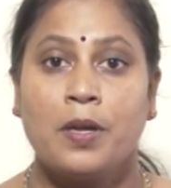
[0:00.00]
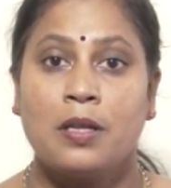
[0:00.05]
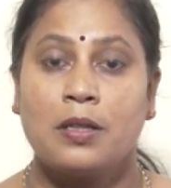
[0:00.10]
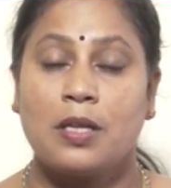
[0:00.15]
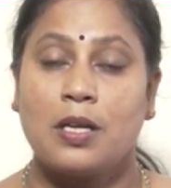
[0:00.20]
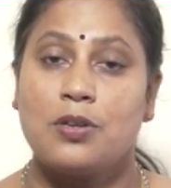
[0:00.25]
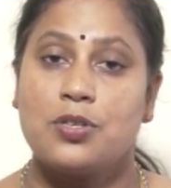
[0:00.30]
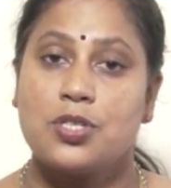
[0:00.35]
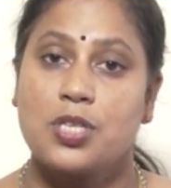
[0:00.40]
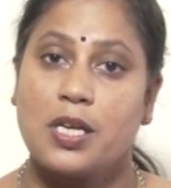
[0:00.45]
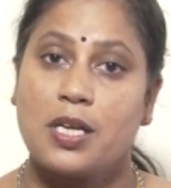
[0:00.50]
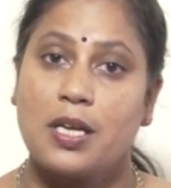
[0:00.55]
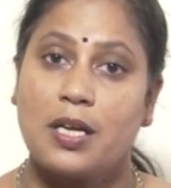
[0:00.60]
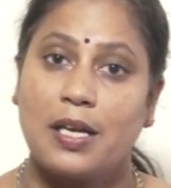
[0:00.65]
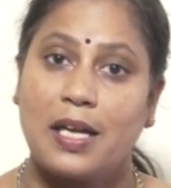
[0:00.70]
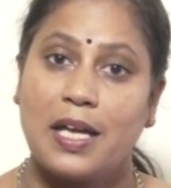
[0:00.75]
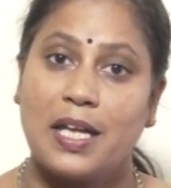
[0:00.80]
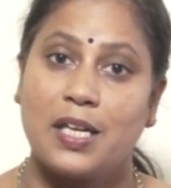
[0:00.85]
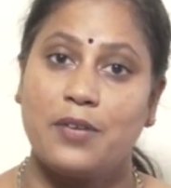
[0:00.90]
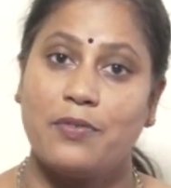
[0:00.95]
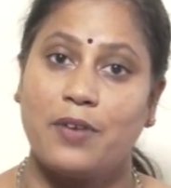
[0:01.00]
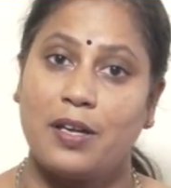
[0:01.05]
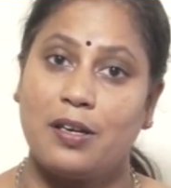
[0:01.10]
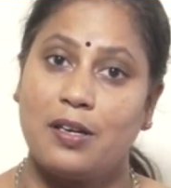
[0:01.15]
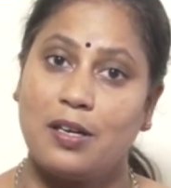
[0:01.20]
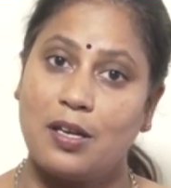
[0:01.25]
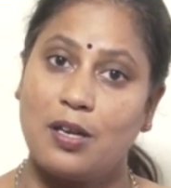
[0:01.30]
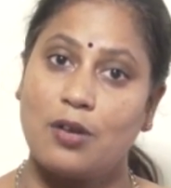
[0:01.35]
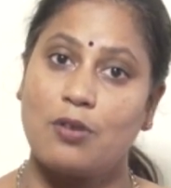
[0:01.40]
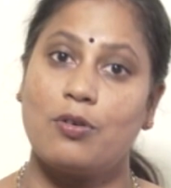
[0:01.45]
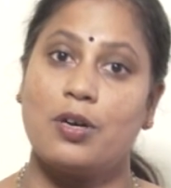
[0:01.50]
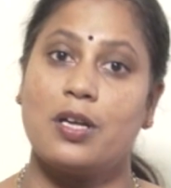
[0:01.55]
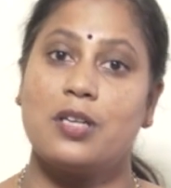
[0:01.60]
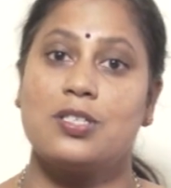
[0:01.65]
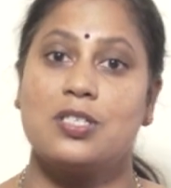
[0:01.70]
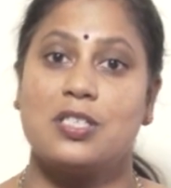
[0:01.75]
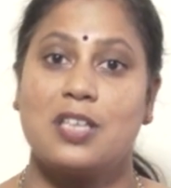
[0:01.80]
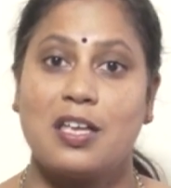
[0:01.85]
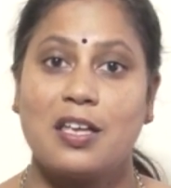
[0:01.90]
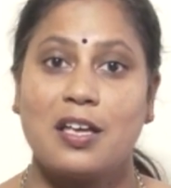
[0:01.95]
తను చెయ్యలేనివన్నీ కూడా
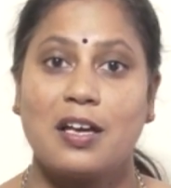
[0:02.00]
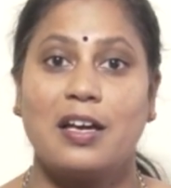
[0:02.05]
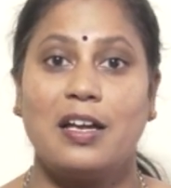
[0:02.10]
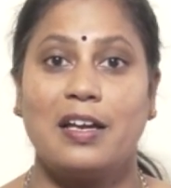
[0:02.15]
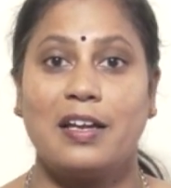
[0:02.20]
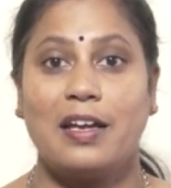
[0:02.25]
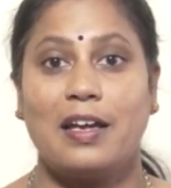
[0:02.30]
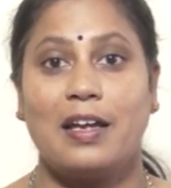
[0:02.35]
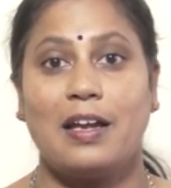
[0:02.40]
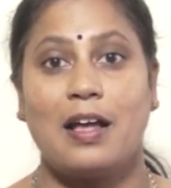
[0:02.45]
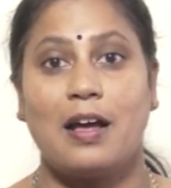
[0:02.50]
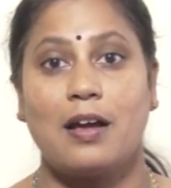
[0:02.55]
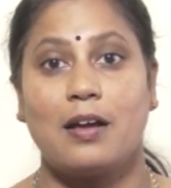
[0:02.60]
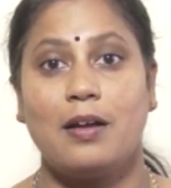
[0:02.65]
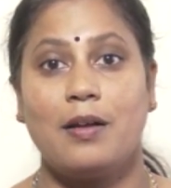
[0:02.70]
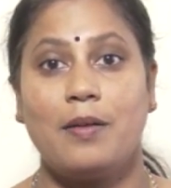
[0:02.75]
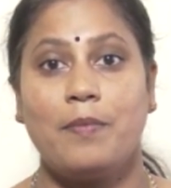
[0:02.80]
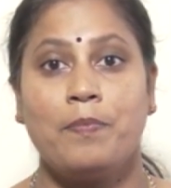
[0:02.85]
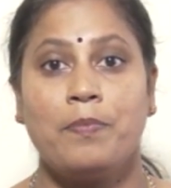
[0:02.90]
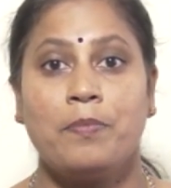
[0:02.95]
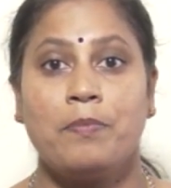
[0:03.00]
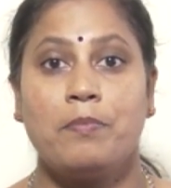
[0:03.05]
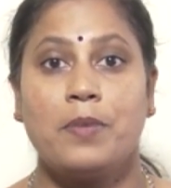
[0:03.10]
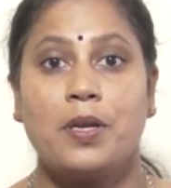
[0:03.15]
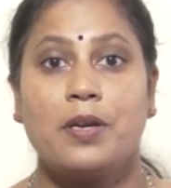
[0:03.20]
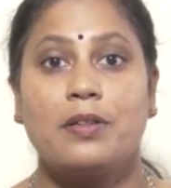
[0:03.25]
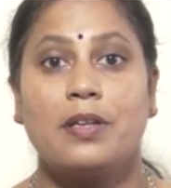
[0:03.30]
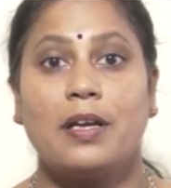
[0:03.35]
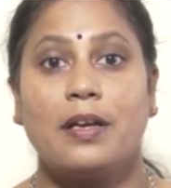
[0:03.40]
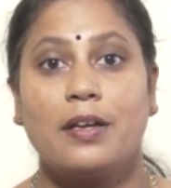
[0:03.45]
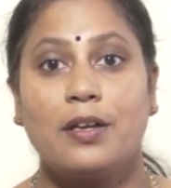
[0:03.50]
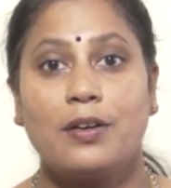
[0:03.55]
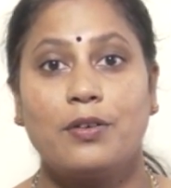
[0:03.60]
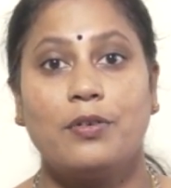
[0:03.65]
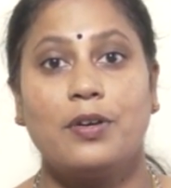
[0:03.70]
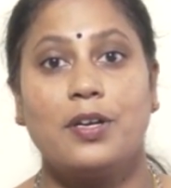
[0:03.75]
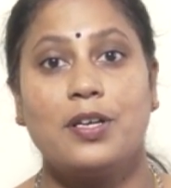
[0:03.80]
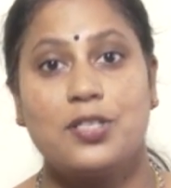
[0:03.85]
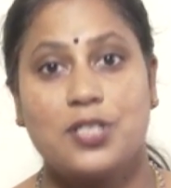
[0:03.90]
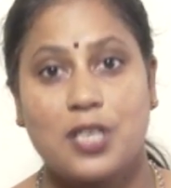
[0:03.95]
చేయగలిగేలాగా మీరు
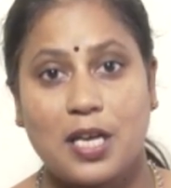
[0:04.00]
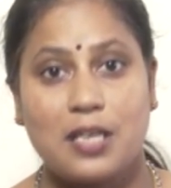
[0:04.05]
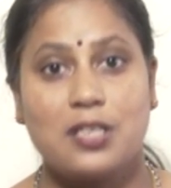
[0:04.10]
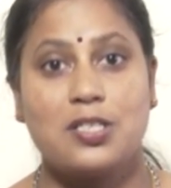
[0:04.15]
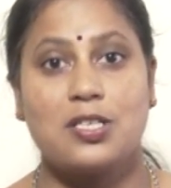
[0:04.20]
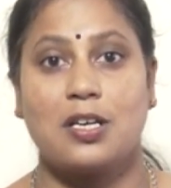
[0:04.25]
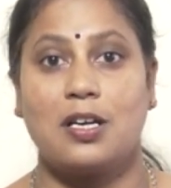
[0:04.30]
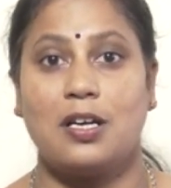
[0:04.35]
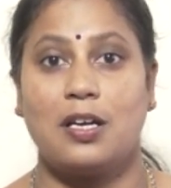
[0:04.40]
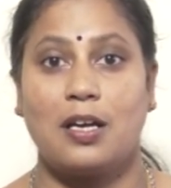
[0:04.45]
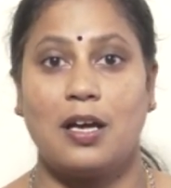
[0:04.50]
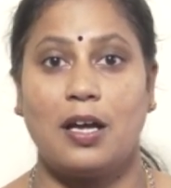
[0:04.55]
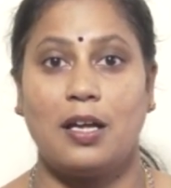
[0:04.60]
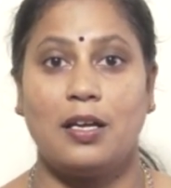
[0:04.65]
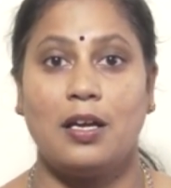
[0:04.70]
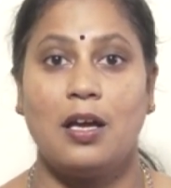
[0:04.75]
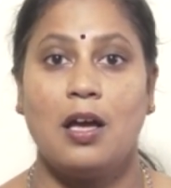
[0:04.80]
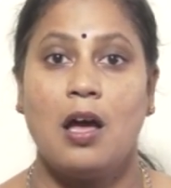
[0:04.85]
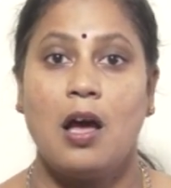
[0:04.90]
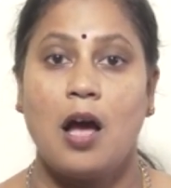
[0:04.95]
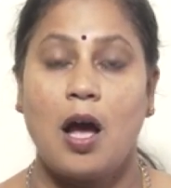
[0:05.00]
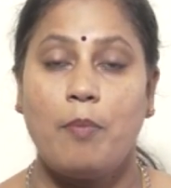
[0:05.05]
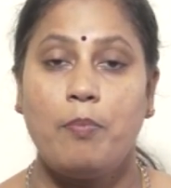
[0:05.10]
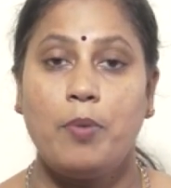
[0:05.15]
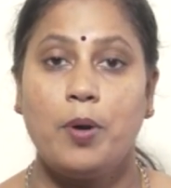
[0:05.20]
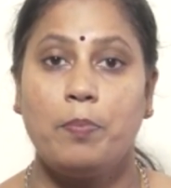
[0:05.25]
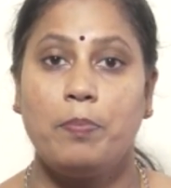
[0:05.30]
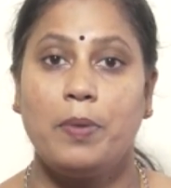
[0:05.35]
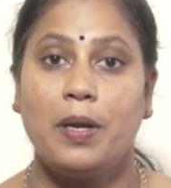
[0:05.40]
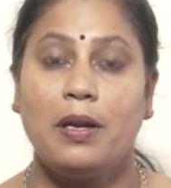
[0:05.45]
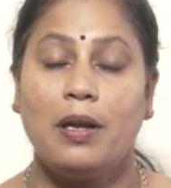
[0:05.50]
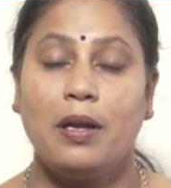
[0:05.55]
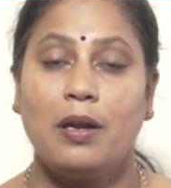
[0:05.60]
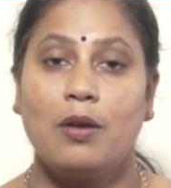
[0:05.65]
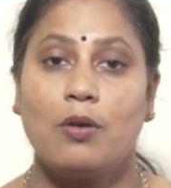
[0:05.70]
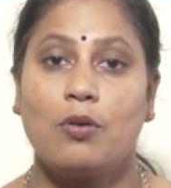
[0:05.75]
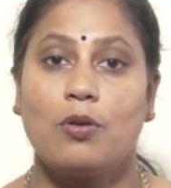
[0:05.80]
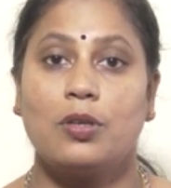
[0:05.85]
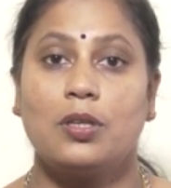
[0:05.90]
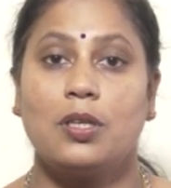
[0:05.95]
దగ్గరుండి చేయించగలగాలి అప్పుడు
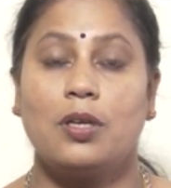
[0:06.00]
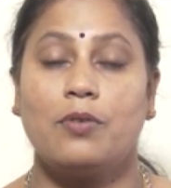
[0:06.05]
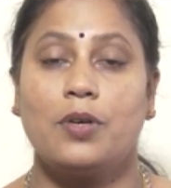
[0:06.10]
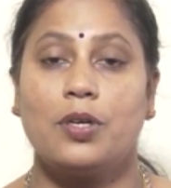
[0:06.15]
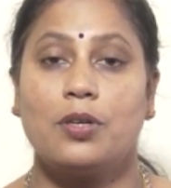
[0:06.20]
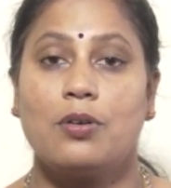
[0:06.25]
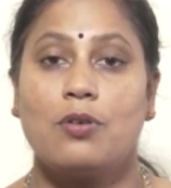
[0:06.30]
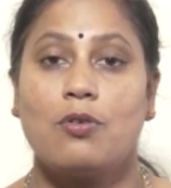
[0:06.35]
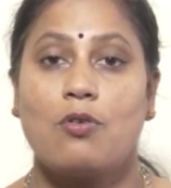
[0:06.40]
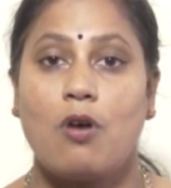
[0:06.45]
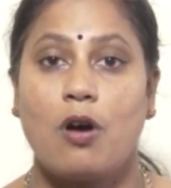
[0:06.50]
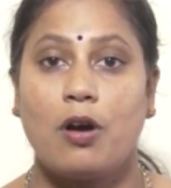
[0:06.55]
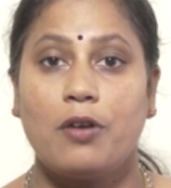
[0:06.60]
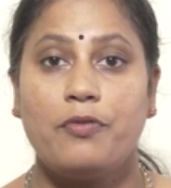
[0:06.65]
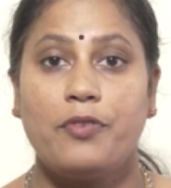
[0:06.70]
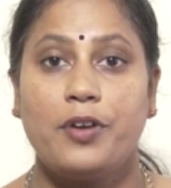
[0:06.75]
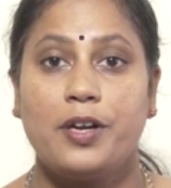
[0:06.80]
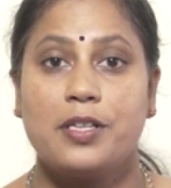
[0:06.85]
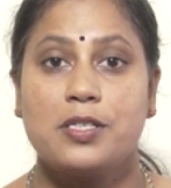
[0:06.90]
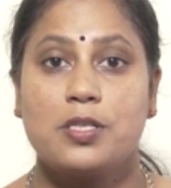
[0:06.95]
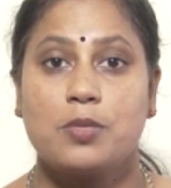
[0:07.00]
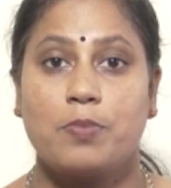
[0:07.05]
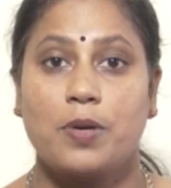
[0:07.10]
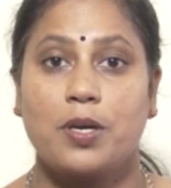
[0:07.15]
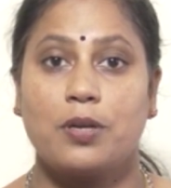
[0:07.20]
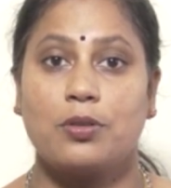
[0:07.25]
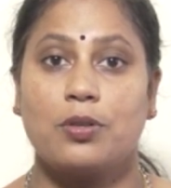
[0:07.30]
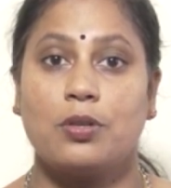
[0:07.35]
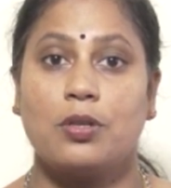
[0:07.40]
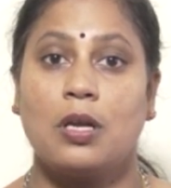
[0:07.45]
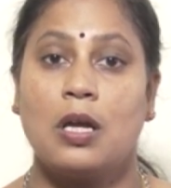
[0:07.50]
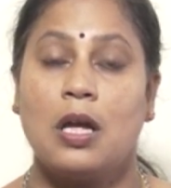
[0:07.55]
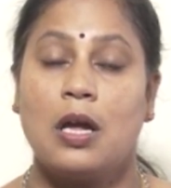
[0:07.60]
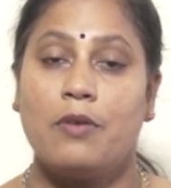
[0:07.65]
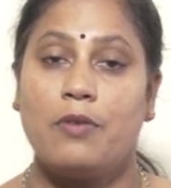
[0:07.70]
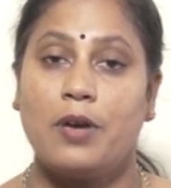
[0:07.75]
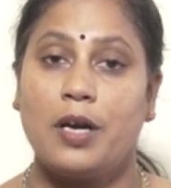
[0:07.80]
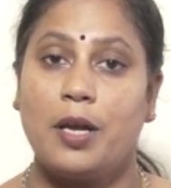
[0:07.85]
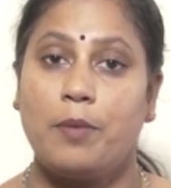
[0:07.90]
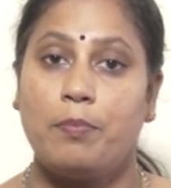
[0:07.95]
పిల్లల్లో కొంతవరకు కాన్ఫిడెన్స్ పెరుగుతుంది
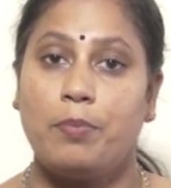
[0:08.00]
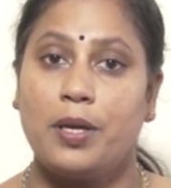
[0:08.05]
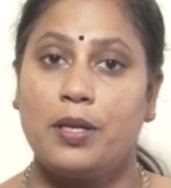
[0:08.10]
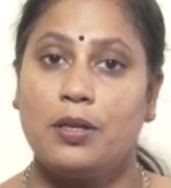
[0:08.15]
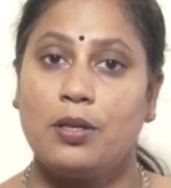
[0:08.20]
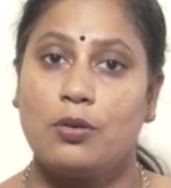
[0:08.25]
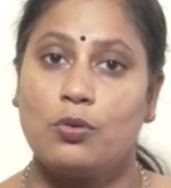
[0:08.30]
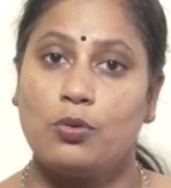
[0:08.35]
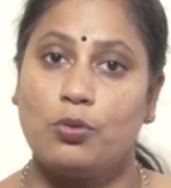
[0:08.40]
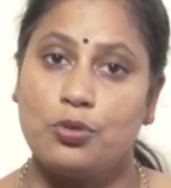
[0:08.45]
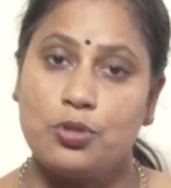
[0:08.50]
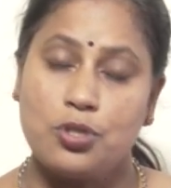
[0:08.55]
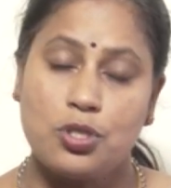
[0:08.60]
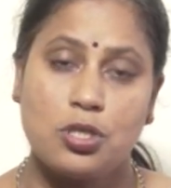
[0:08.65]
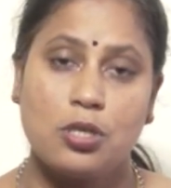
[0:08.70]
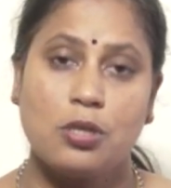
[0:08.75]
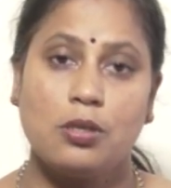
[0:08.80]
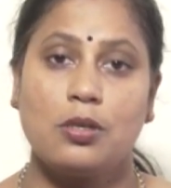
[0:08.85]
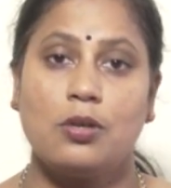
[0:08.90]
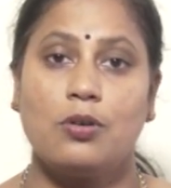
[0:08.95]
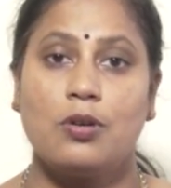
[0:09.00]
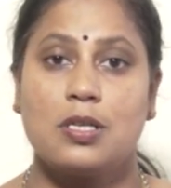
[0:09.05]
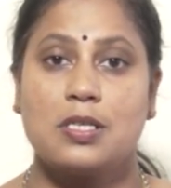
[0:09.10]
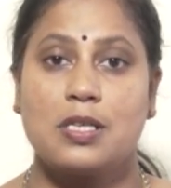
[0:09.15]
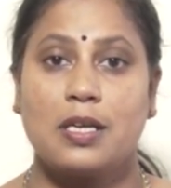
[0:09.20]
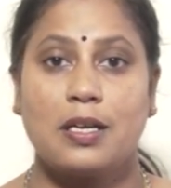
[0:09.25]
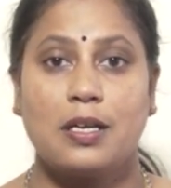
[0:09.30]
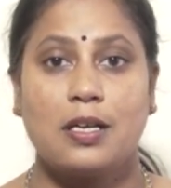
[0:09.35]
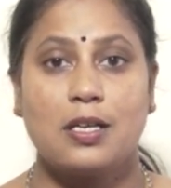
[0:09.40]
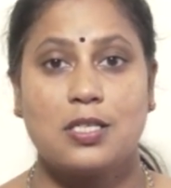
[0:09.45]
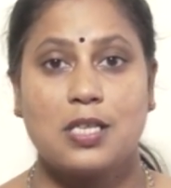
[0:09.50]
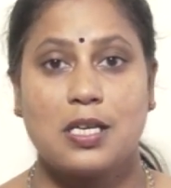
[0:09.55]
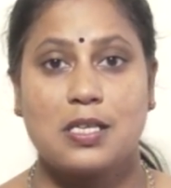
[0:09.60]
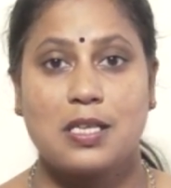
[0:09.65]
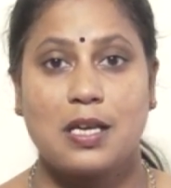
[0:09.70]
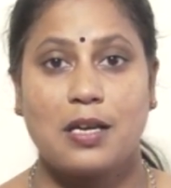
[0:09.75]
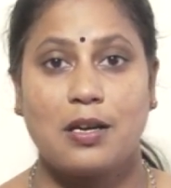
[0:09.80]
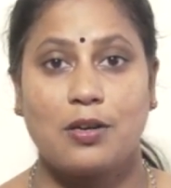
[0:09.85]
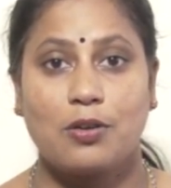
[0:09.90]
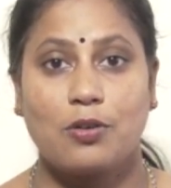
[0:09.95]
వాళ్ళు ఎప్పుడైతే కొంచెం కూడా సరిగ్గా
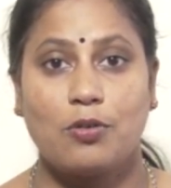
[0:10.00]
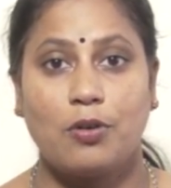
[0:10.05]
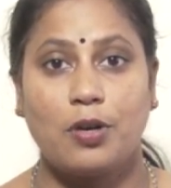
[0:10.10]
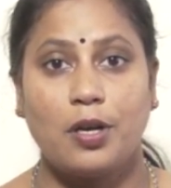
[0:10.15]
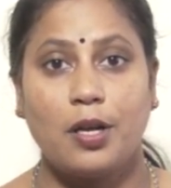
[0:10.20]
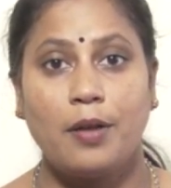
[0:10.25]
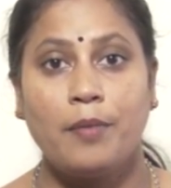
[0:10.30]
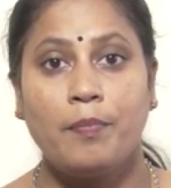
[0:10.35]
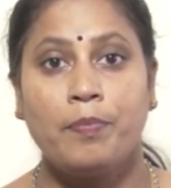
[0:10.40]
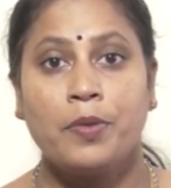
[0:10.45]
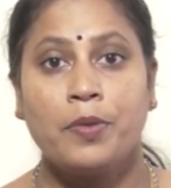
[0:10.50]
చేశారనుకోండి